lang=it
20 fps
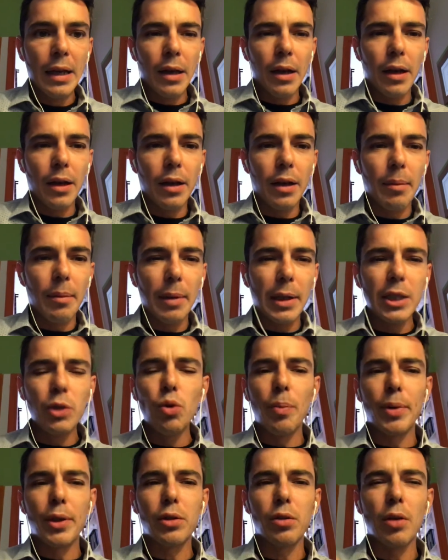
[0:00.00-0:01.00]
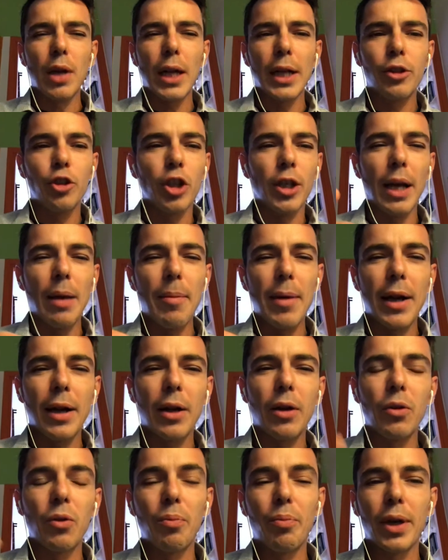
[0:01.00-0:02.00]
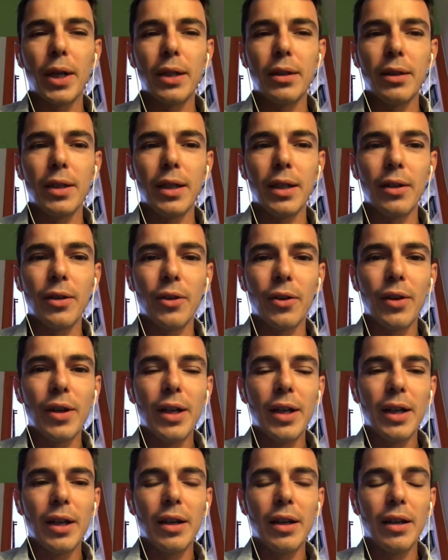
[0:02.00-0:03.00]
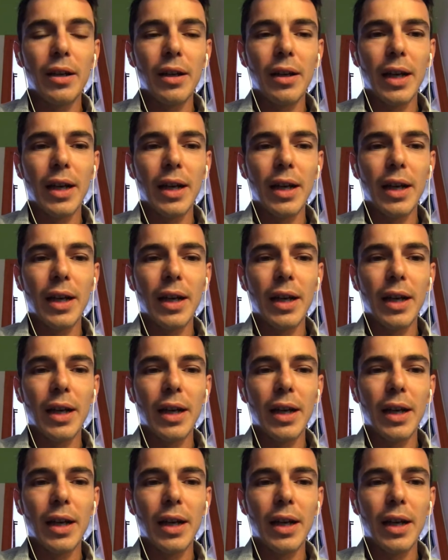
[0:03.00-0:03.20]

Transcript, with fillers: eh, ma di due personaggi che emergono un pochettino eh,